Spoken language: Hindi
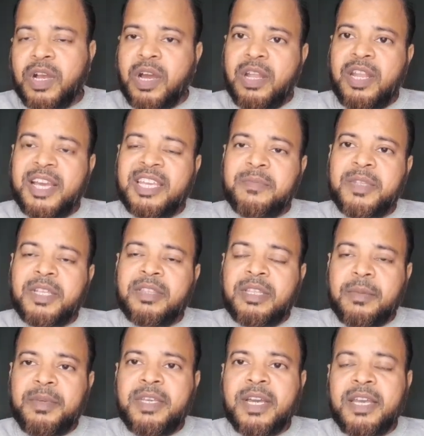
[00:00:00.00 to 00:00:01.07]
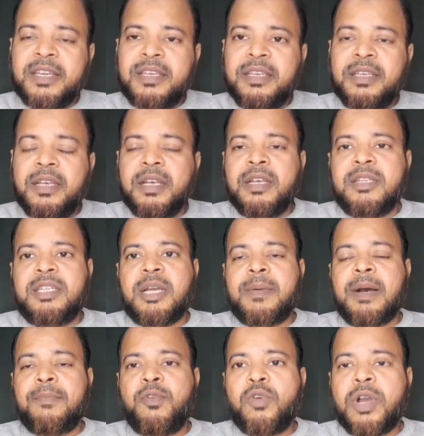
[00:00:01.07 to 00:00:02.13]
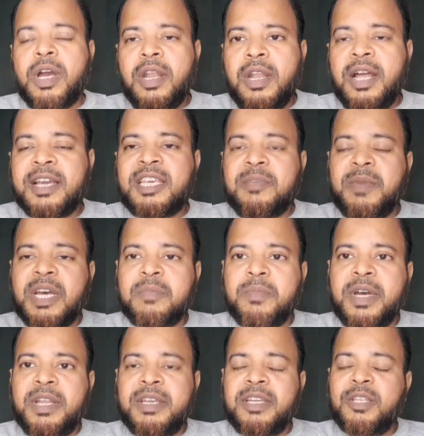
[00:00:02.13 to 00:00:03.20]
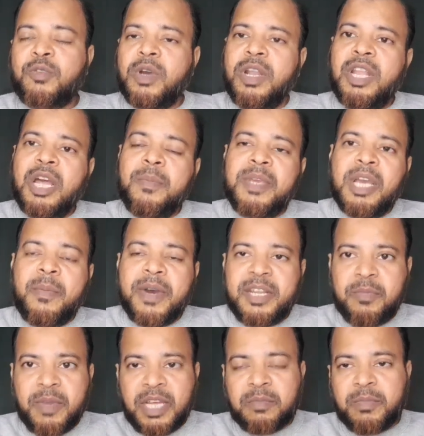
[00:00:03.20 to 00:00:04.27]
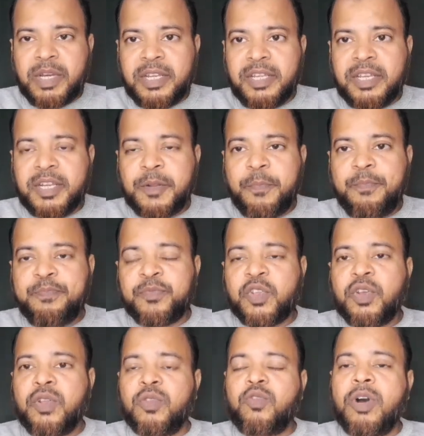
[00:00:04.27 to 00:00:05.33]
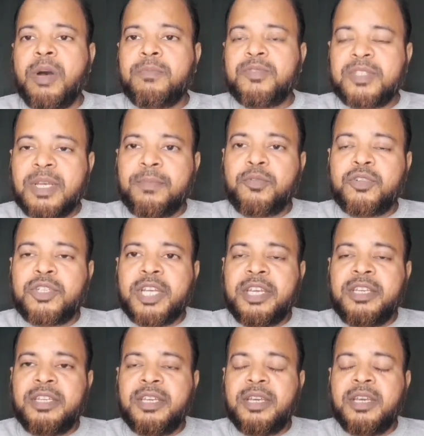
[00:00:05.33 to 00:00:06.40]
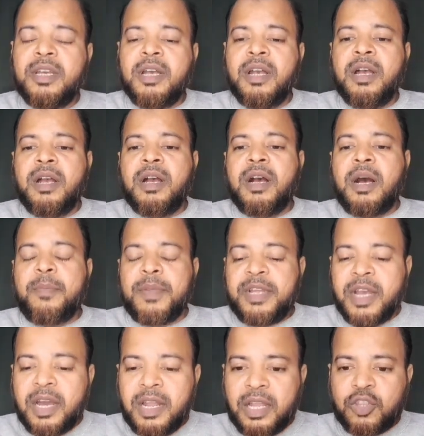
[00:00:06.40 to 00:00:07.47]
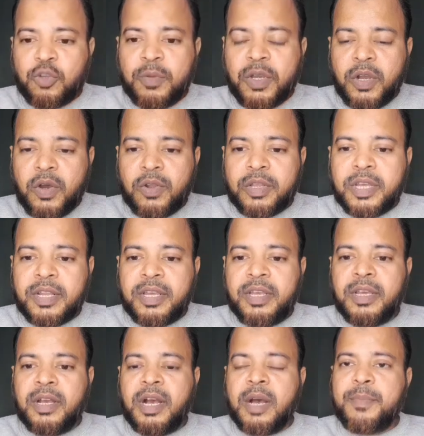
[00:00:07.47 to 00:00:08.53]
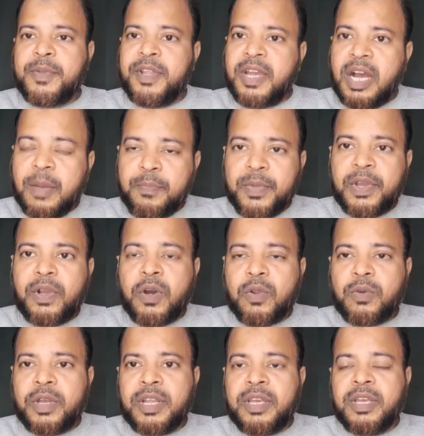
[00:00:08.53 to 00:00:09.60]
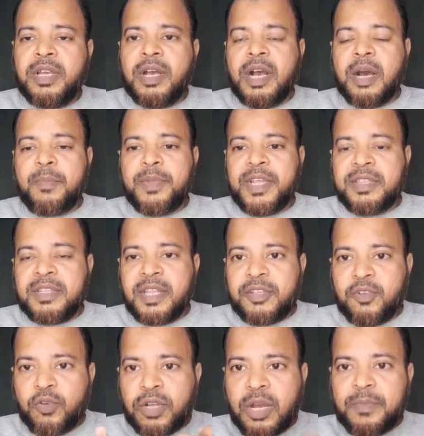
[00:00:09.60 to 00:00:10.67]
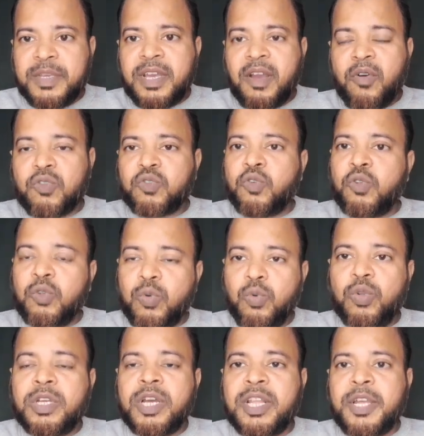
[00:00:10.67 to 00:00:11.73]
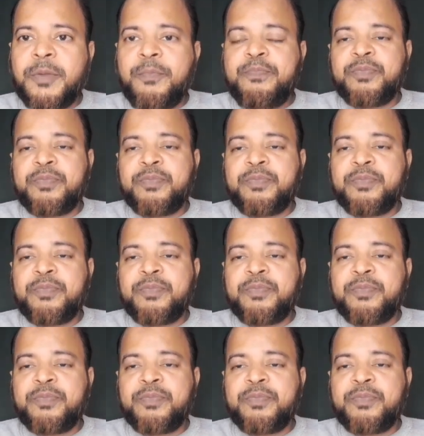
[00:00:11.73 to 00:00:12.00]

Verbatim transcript: अल्लाह की मदद तभी आएगी जब हम लोग अल्लाह की बात मानेंगे तो अल्लाह भी हमारी बात मानेगा तो हम सबको चाहिए अपने हालातों पर गौर करें अपने आप पे गौर करें अपने अंदर जो कमियां हैं उसको दूर करें